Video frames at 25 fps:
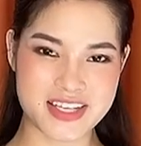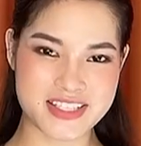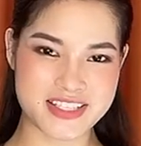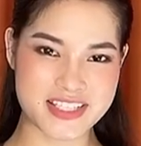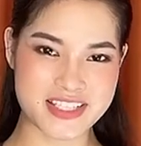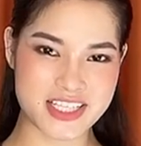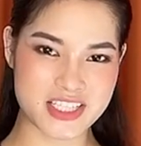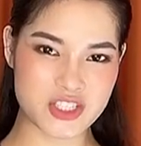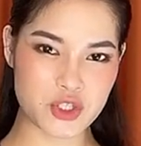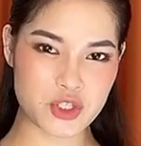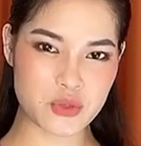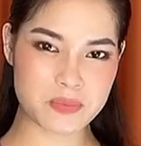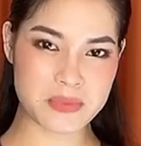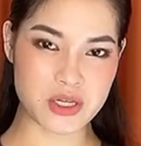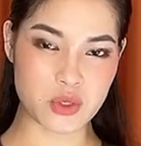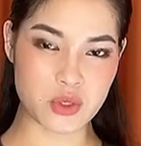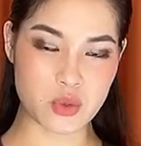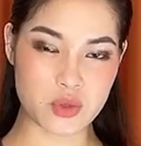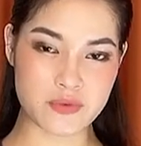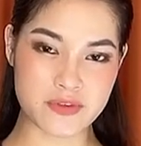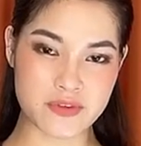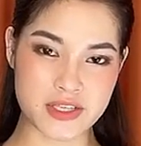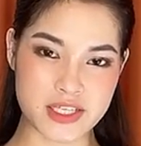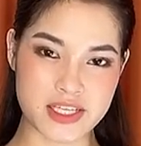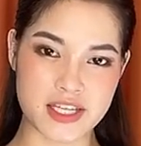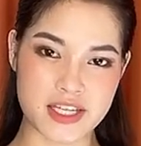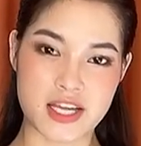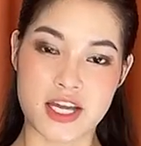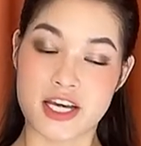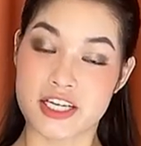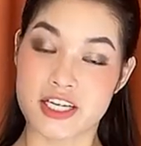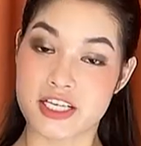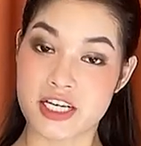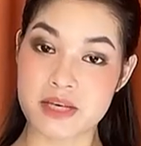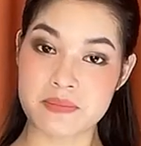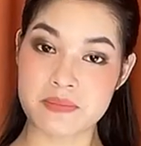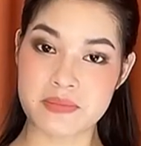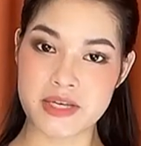Xin chúc mừng quý vị,
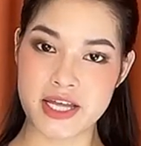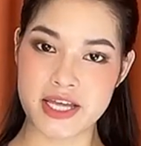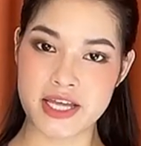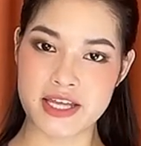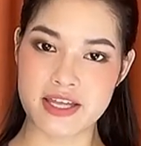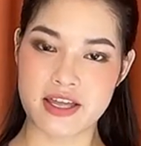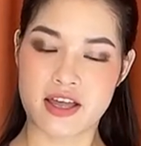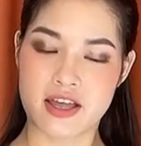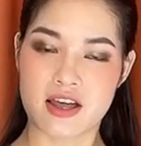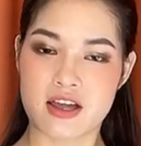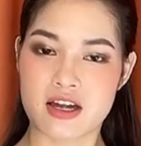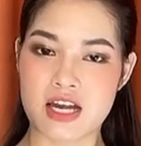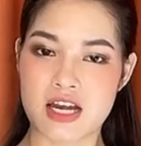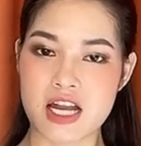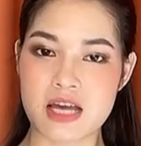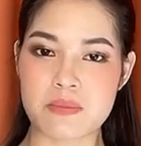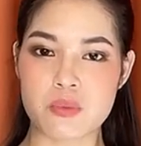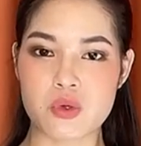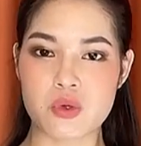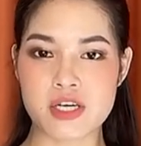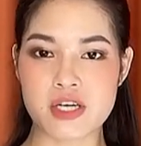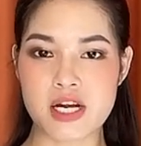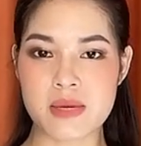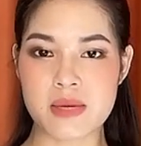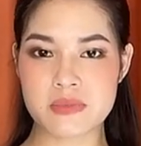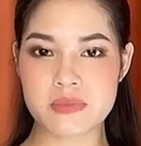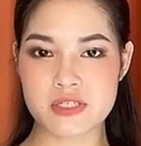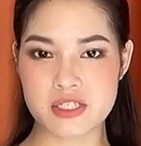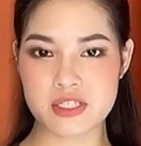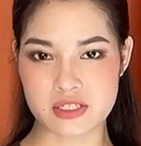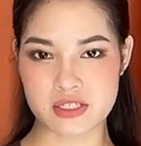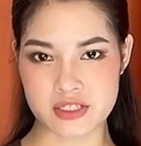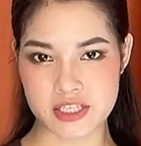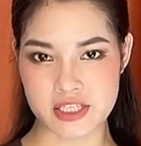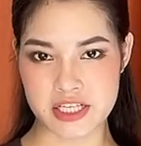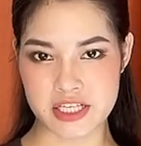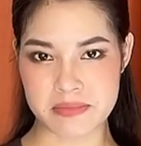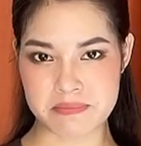năm nay là một năm
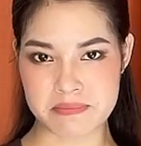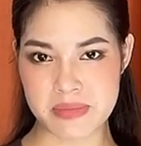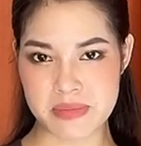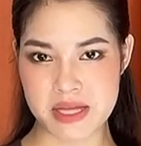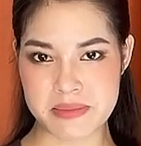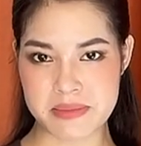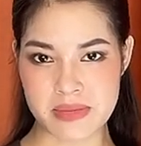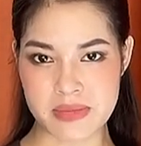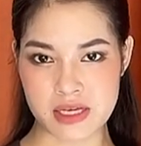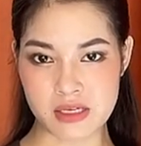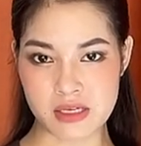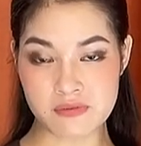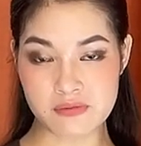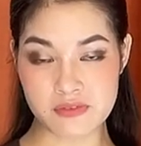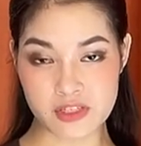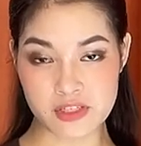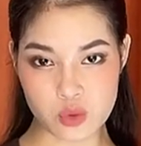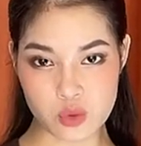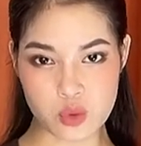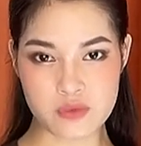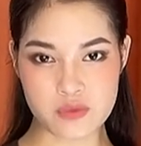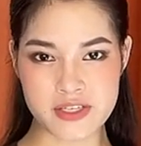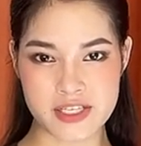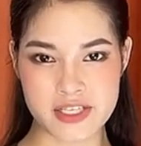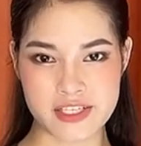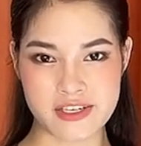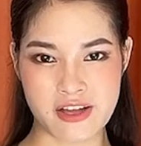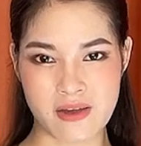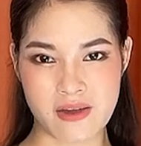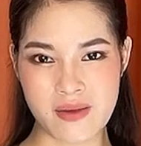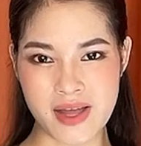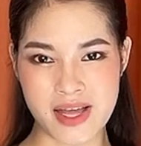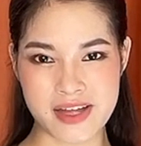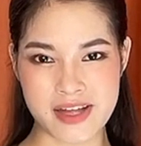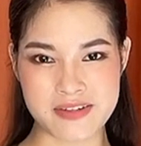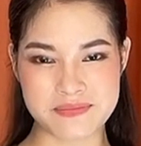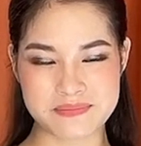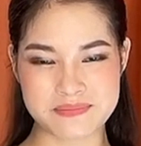cực kỳ may mắn với quý vị
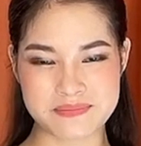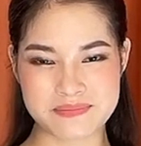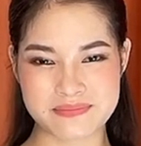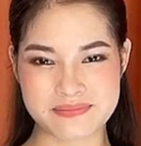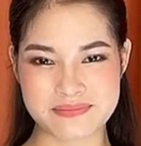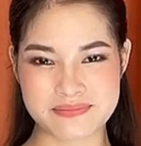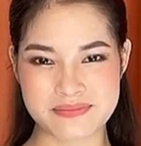đó ạ.